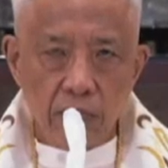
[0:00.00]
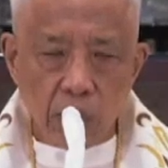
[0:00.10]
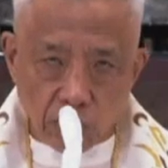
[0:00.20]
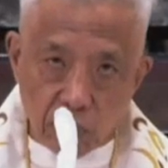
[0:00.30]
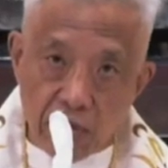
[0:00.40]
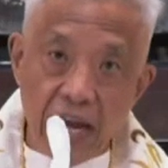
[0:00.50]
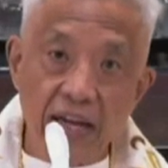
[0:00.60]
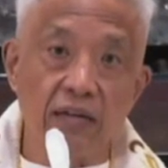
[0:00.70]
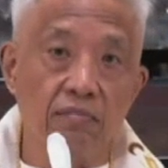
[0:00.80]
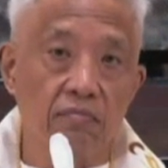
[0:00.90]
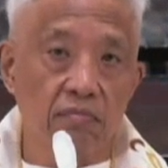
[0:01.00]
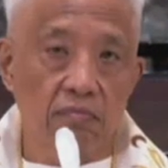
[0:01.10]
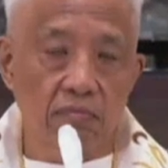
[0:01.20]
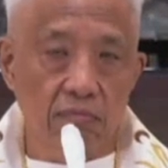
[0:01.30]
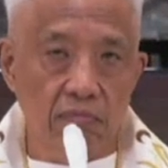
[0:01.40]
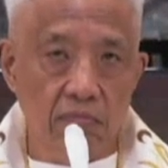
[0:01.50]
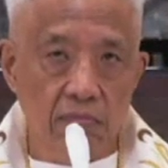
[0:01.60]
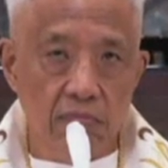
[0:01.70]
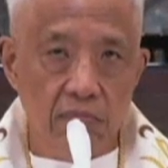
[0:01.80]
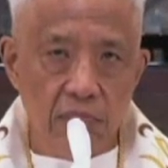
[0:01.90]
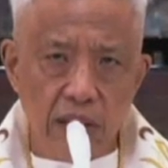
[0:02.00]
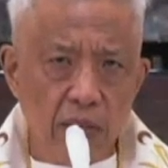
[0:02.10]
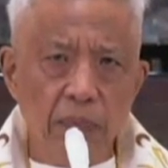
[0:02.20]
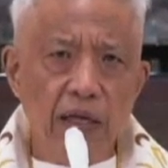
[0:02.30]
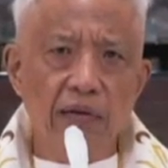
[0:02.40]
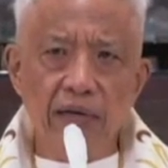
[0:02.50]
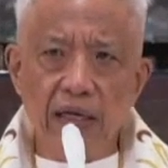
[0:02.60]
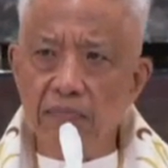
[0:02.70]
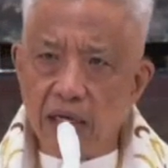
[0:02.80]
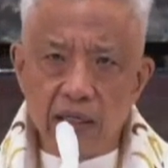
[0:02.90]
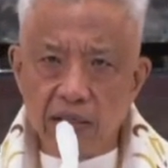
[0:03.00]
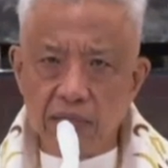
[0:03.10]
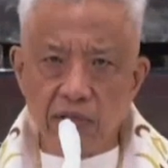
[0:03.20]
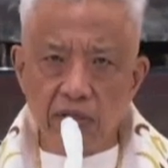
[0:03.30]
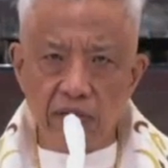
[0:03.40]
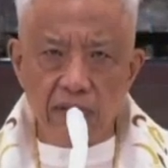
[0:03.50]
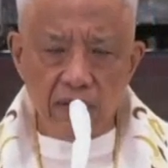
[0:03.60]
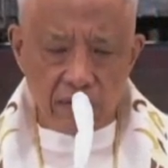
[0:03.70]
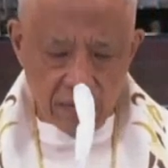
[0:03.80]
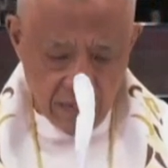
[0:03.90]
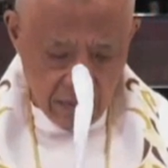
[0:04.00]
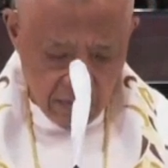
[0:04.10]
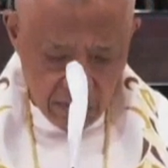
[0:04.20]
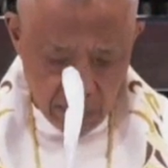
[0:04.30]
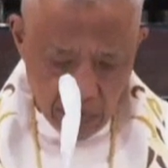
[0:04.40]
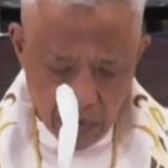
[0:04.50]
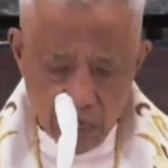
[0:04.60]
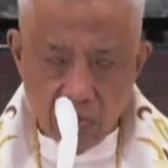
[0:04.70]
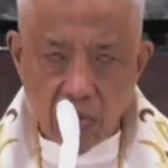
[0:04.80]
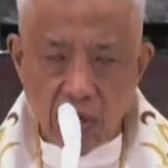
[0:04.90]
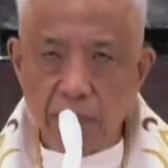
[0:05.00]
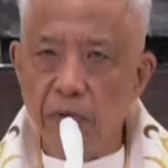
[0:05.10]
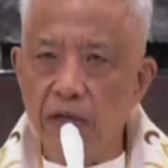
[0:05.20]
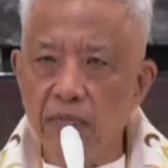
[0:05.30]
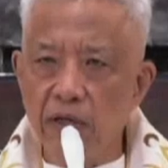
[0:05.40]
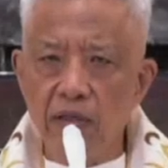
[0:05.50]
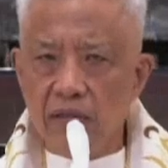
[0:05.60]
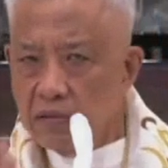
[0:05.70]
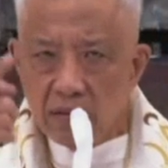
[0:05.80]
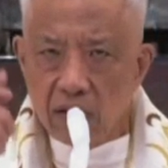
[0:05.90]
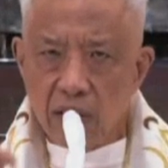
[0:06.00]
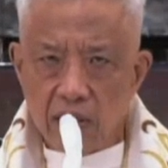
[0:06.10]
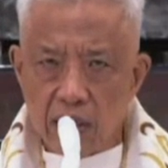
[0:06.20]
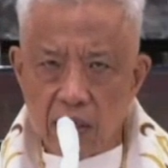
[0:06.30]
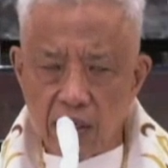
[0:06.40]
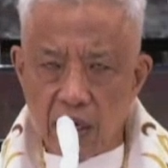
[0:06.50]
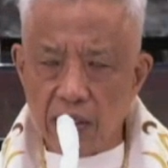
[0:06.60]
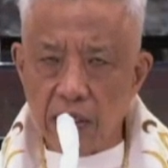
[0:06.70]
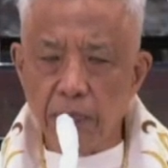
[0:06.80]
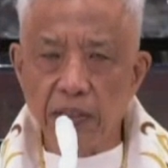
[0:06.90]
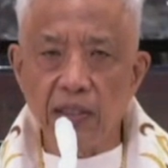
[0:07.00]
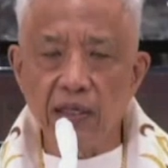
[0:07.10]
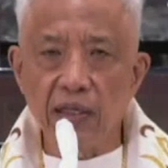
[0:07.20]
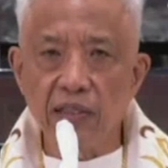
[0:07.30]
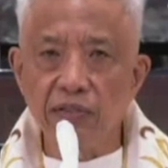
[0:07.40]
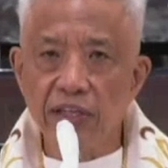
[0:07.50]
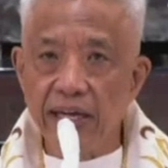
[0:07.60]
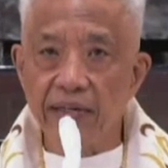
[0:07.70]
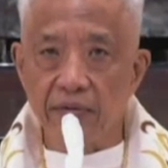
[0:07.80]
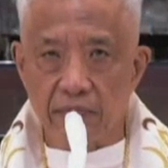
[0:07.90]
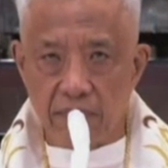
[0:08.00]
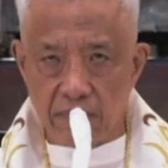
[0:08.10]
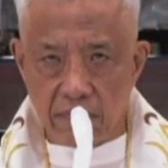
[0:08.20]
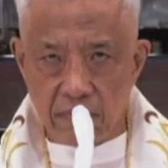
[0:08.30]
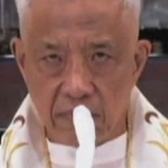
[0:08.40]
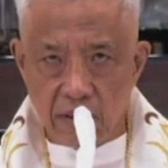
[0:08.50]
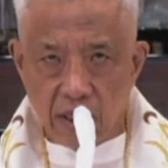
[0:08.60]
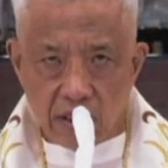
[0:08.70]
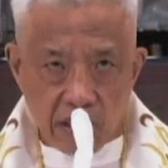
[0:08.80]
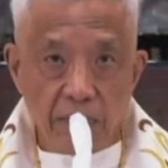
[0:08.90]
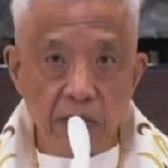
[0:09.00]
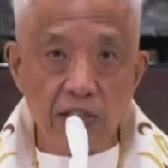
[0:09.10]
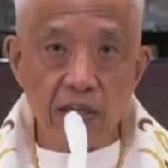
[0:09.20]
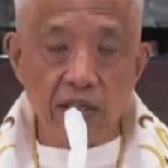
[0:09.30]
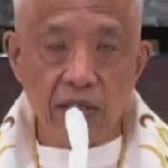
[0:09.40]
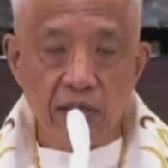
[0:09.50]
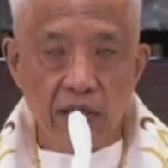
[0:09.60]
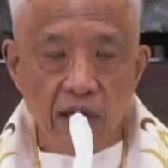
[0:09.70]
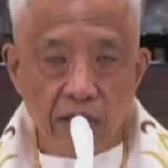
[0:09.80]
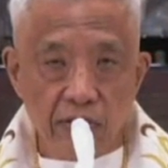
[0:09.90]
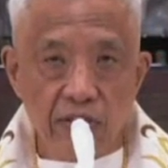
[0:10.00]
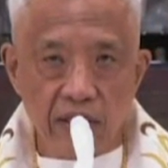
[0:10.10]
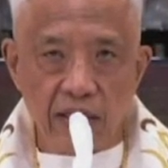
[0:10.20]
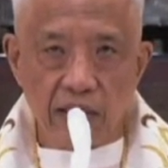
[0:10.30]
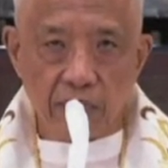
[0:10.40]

kautusan. At ang pangalawa, mahalin mo yung kapwa mo, kaakibat lang yan dyan. Sabi ni San Agustin,